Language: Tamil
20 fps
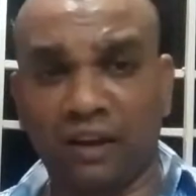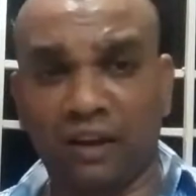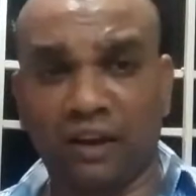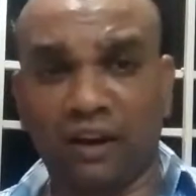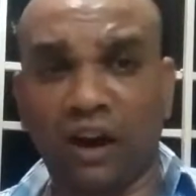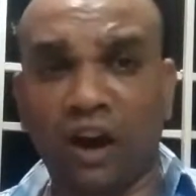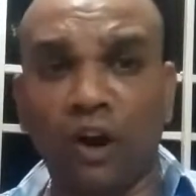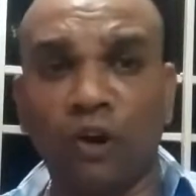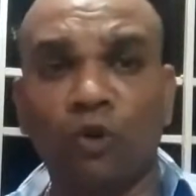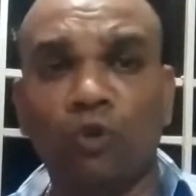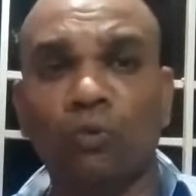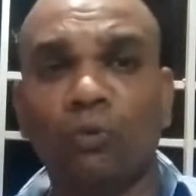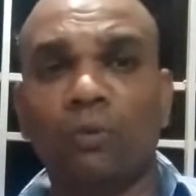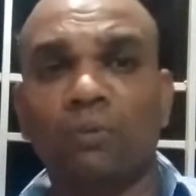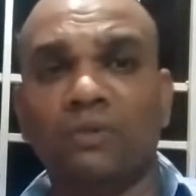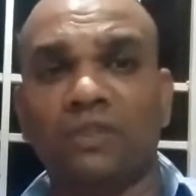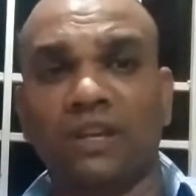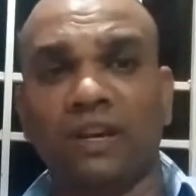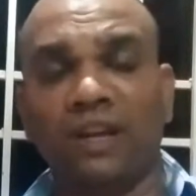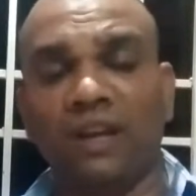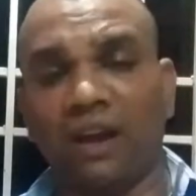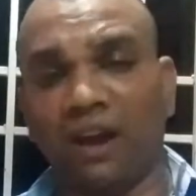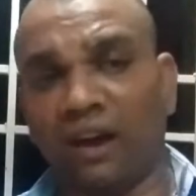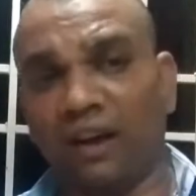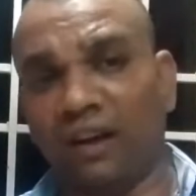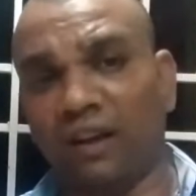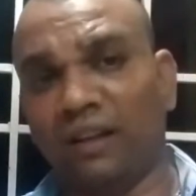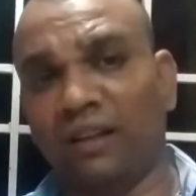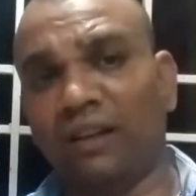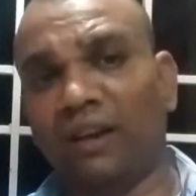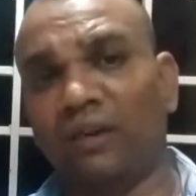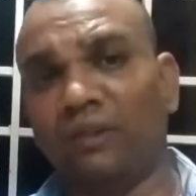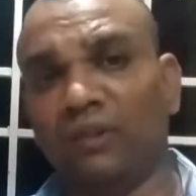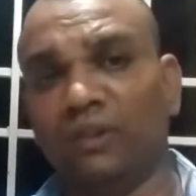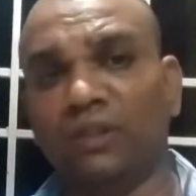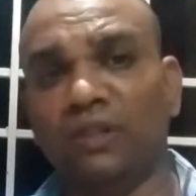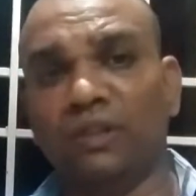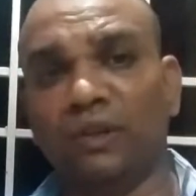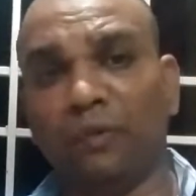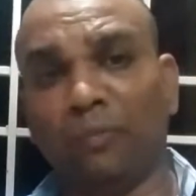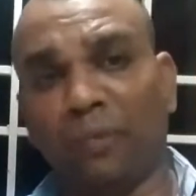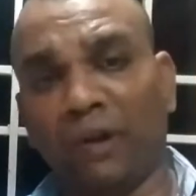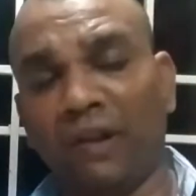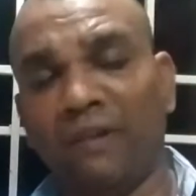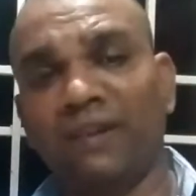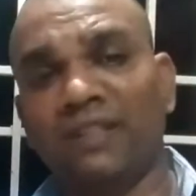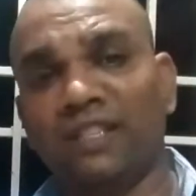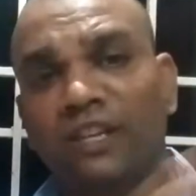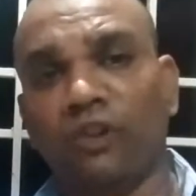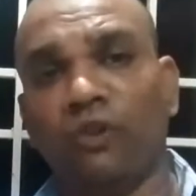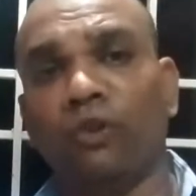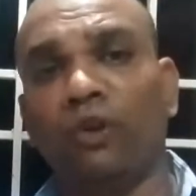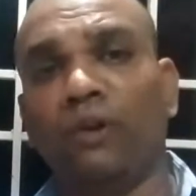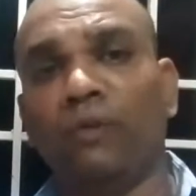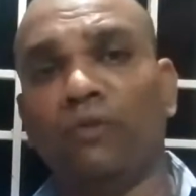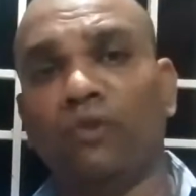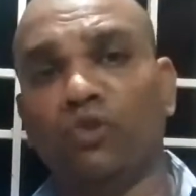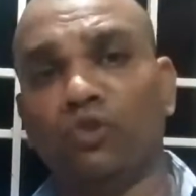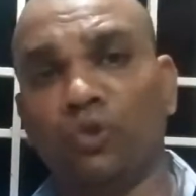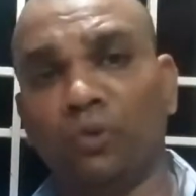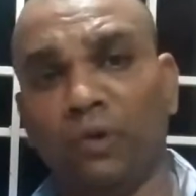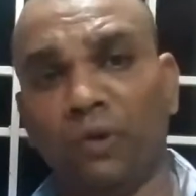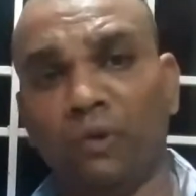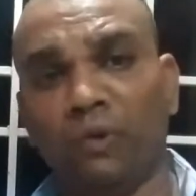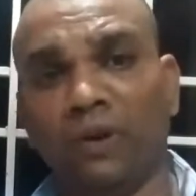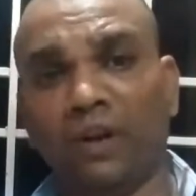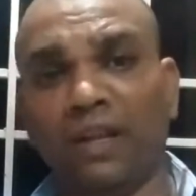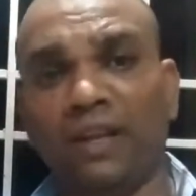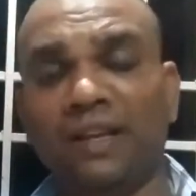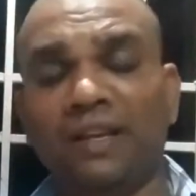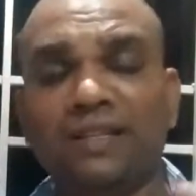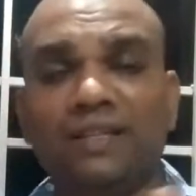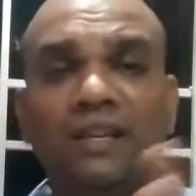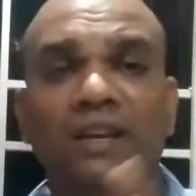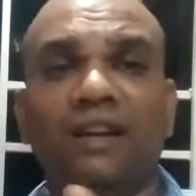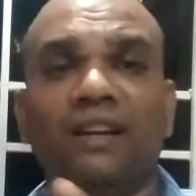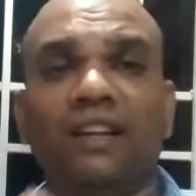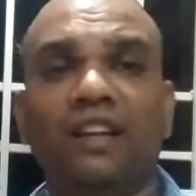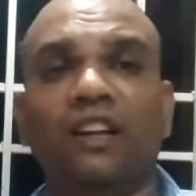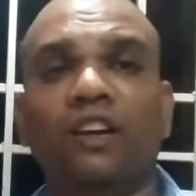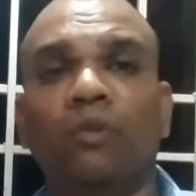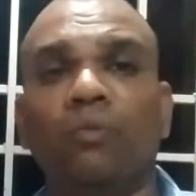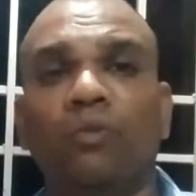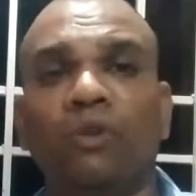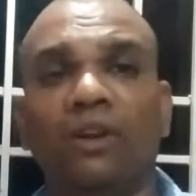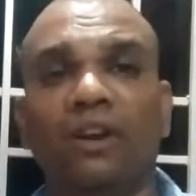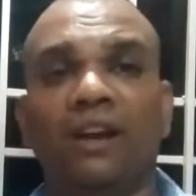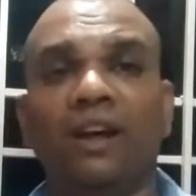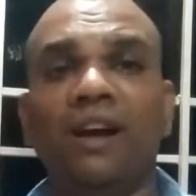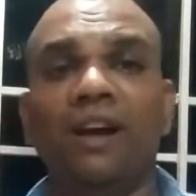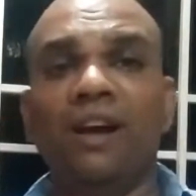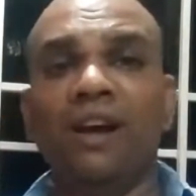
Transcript: இராணுவமும் சரி அங்கே இருக்கிற வந்து ப்ரைவேட் செக்யூரிட்டி ஃபோர்ஸும் இவங்களை ஈஸியாக நெருங்க முடியல